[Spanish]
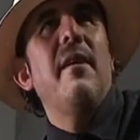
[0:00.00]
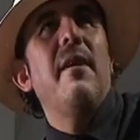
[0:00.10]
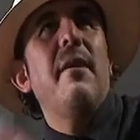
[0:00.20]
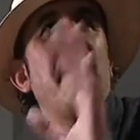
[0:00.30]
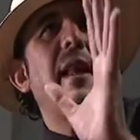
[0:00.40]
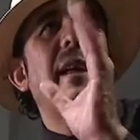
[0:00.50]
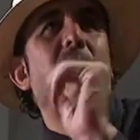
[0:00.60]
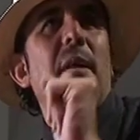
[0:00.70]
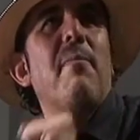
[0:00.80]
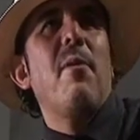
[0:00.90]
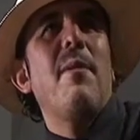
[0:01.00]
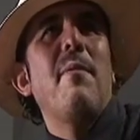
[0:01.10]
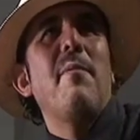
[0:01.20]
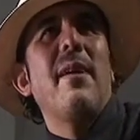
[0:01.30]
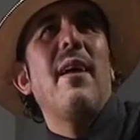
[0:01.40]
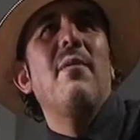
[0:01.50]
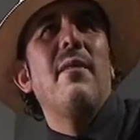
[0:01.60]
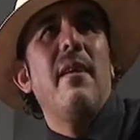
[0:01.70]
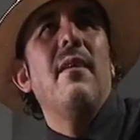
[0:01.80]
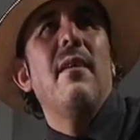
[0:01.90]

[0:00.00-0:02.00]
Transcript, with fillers: Esa es la que más problemas me causa.